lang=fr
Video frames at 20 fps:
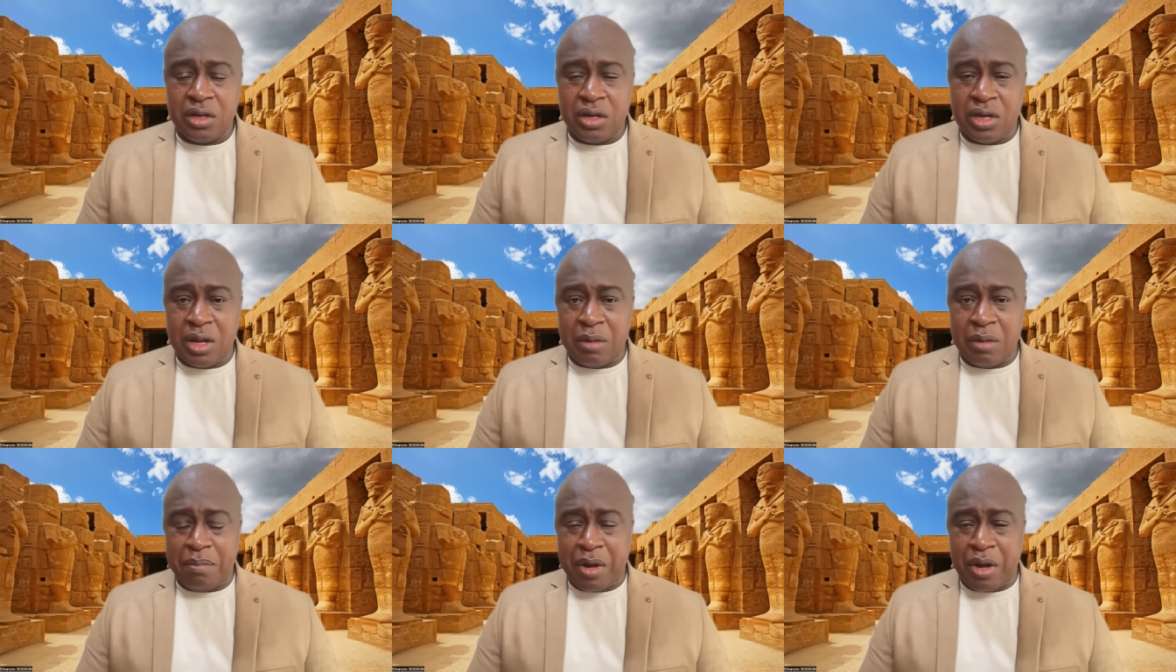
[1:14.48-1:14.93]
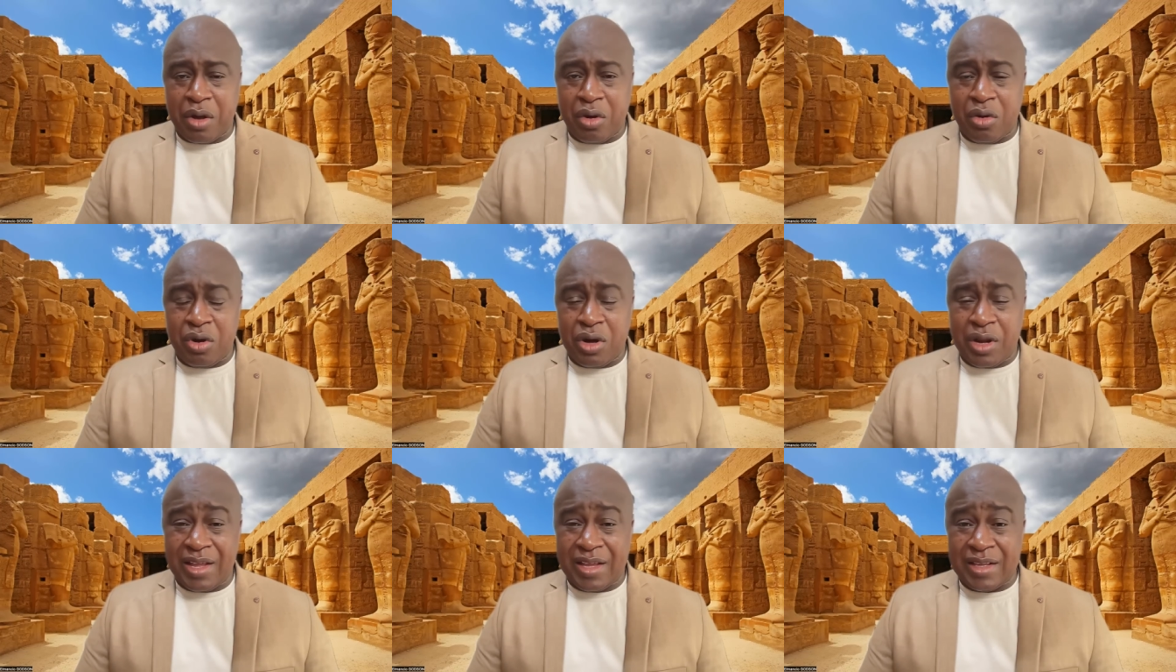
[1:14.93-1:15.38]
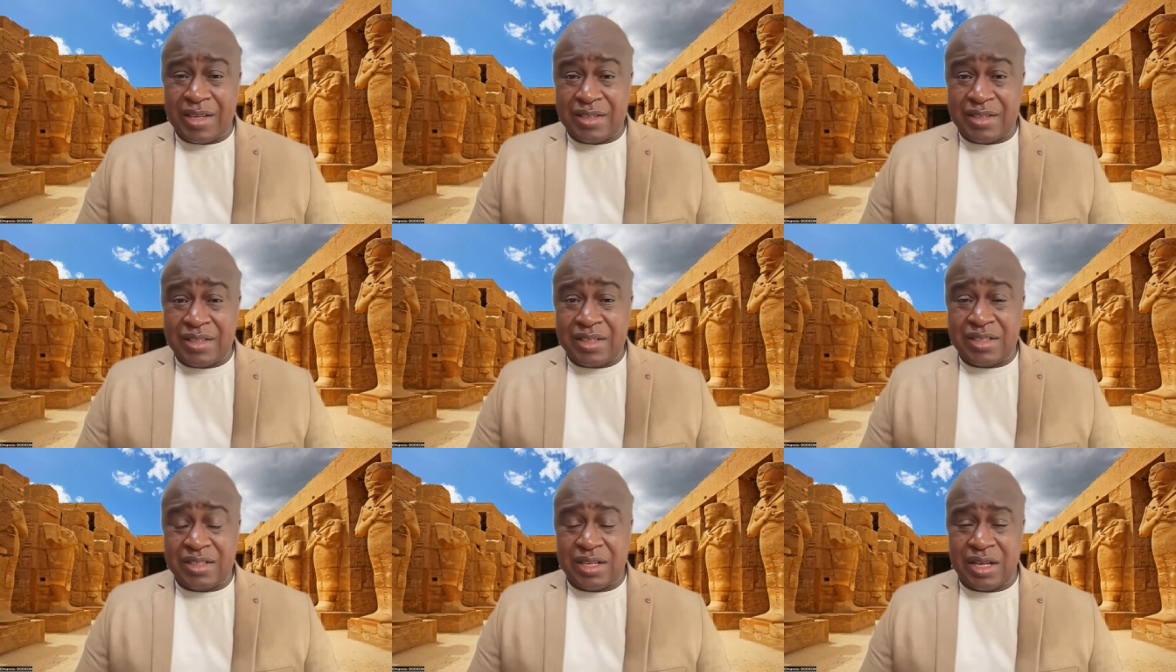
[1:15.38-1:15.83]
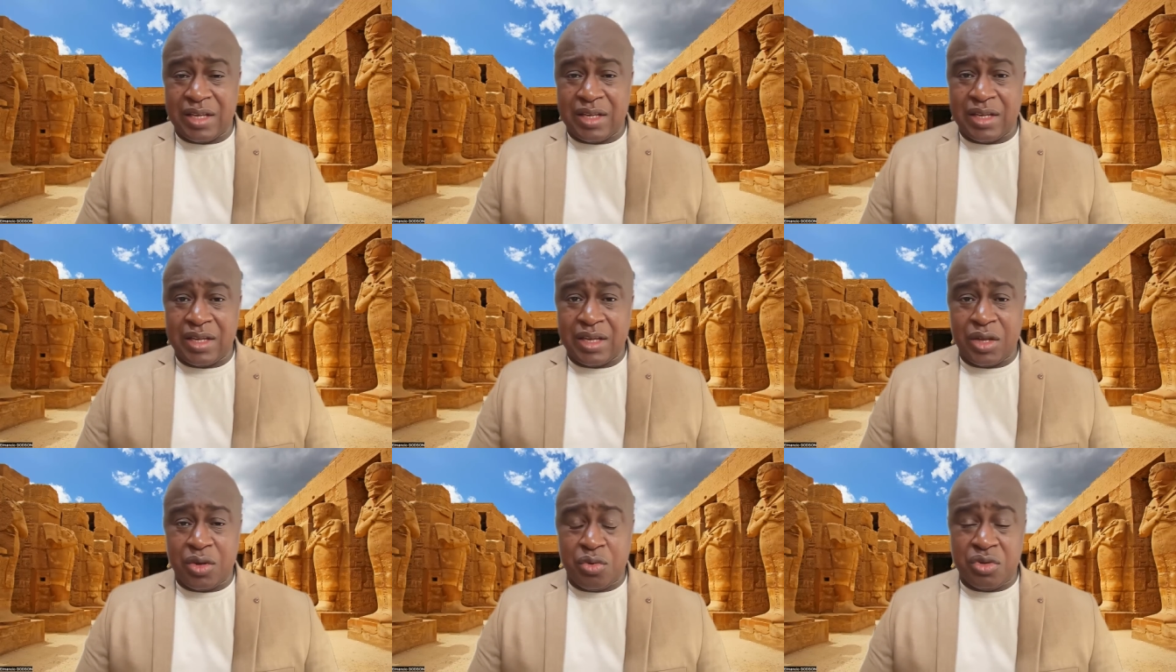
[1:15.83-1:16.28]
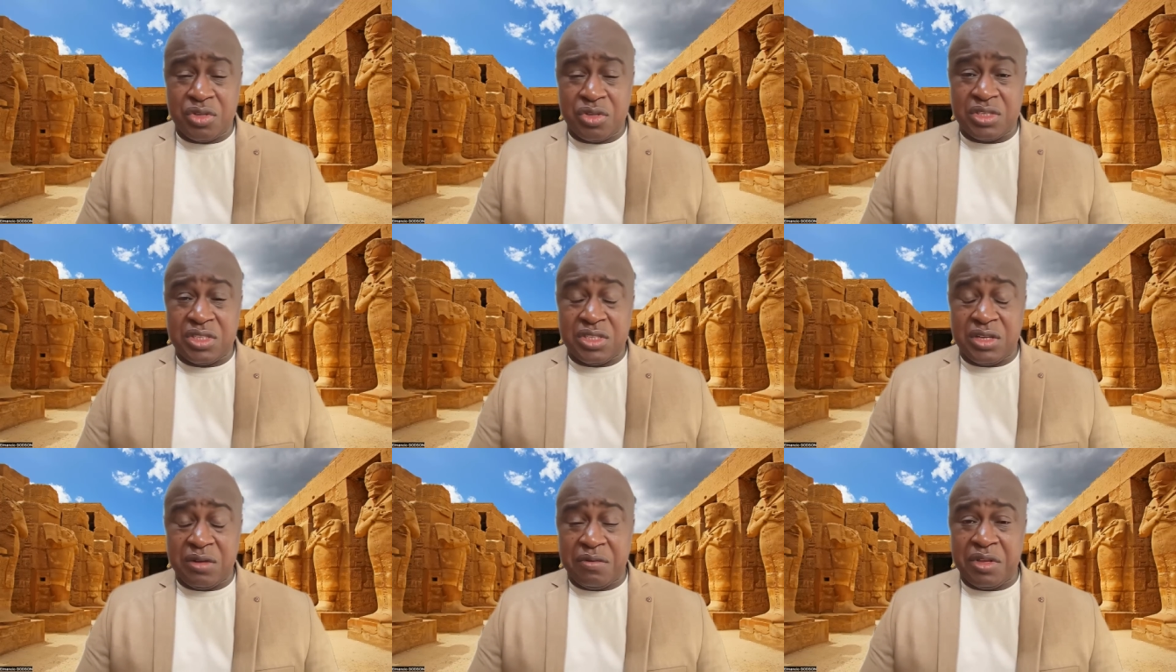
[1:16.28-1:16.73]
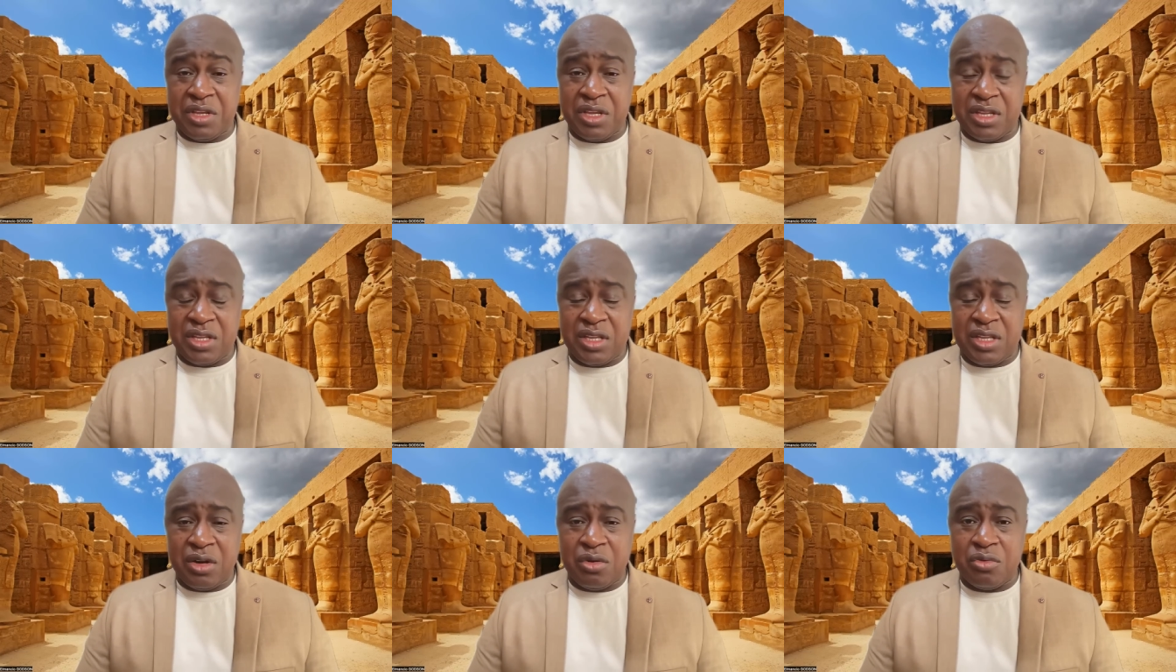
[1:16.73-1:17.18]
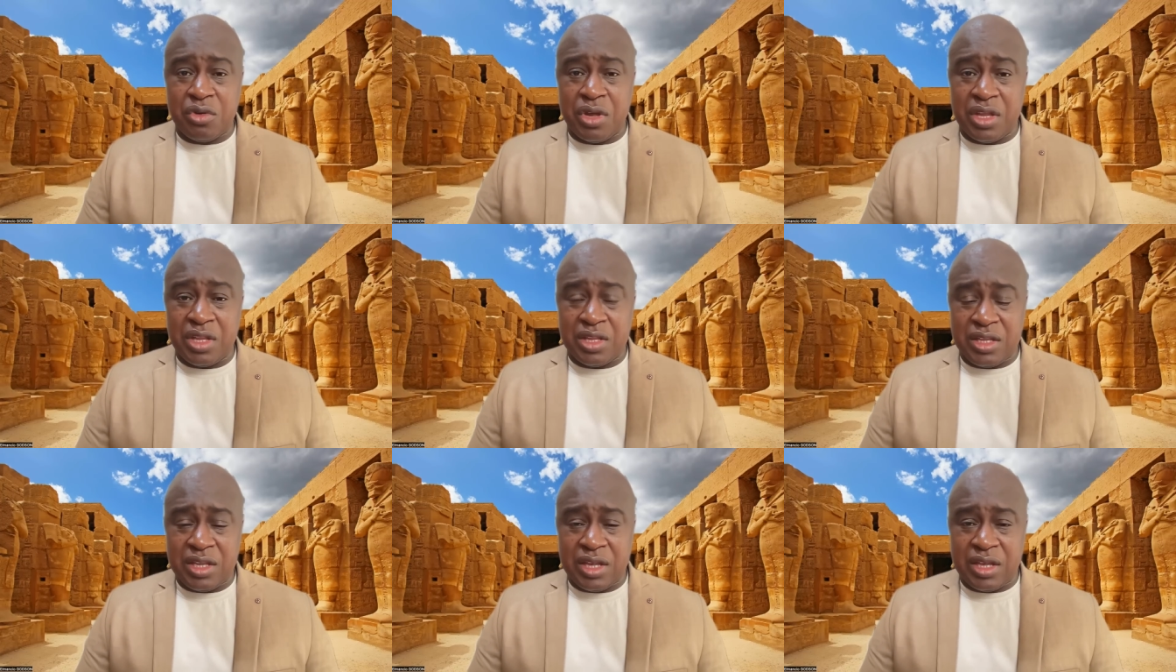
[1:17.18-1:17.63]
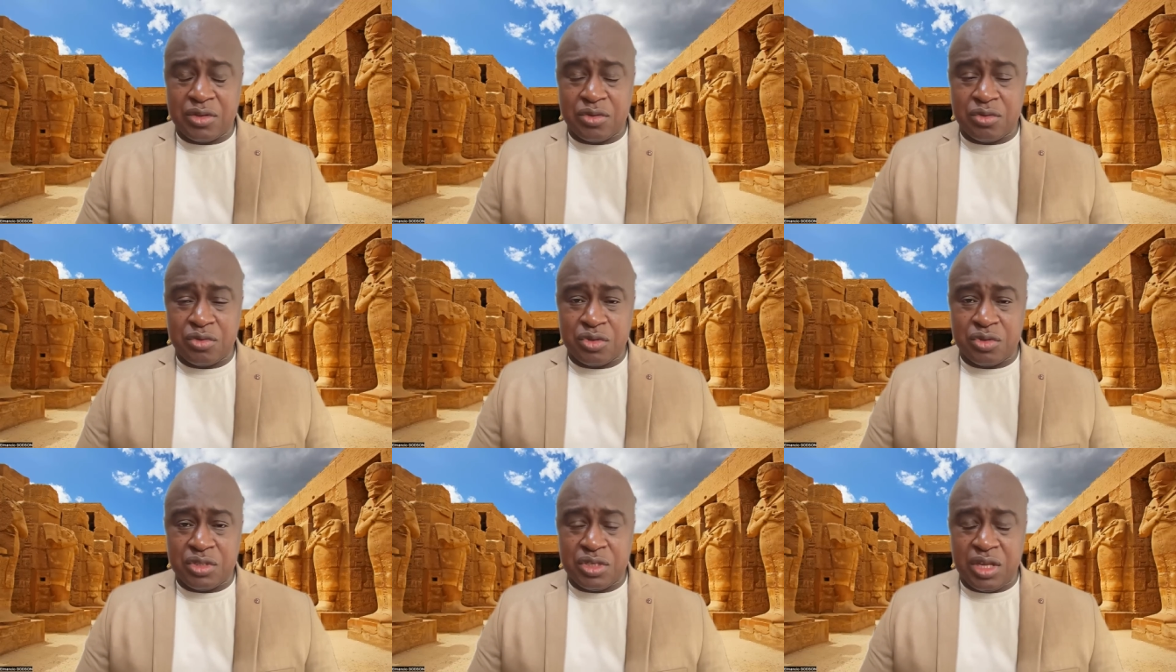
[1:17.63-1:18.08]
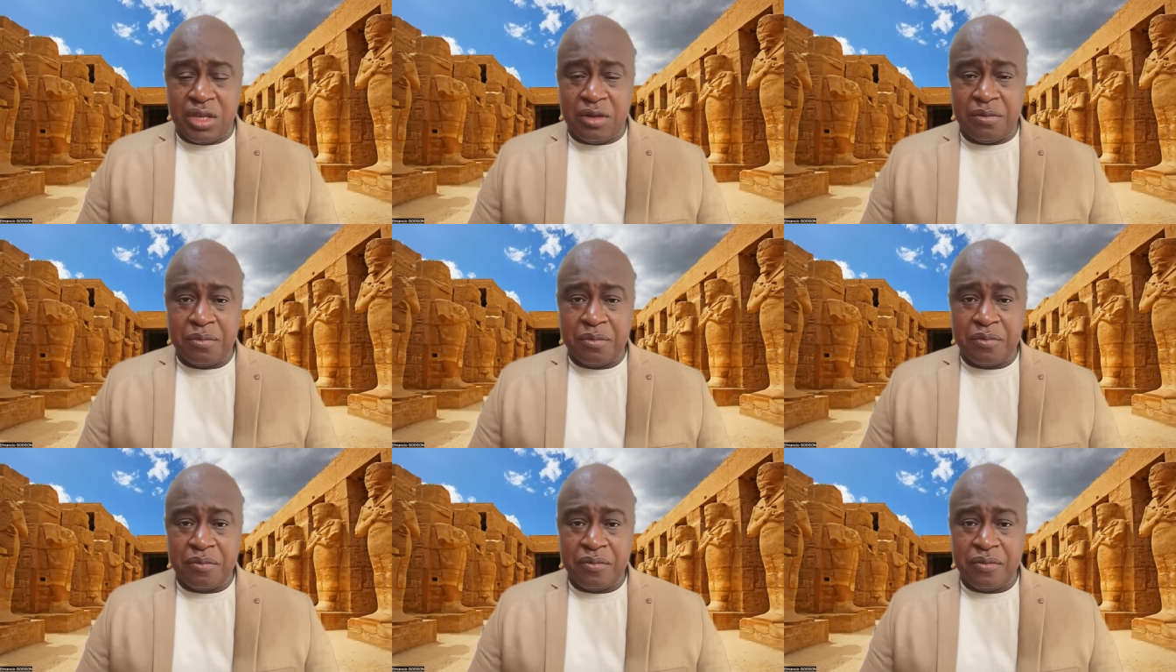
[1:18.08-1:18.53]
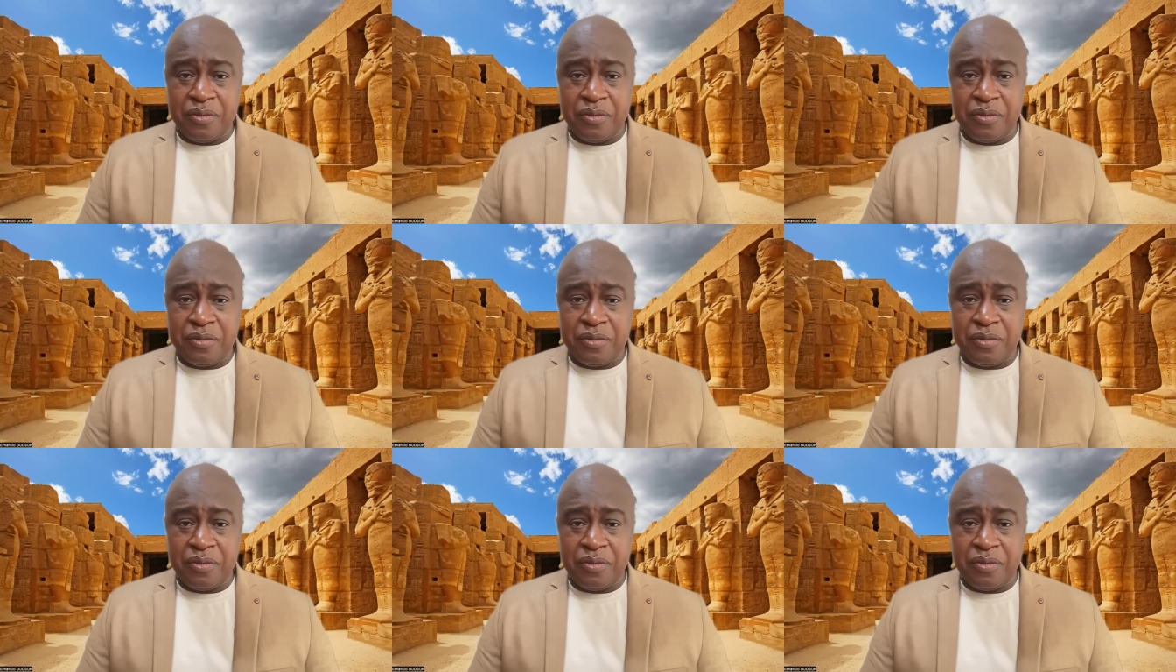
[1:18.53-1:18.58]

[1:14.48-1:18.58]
la parole est si sacrée qu'une divinité lui a été associée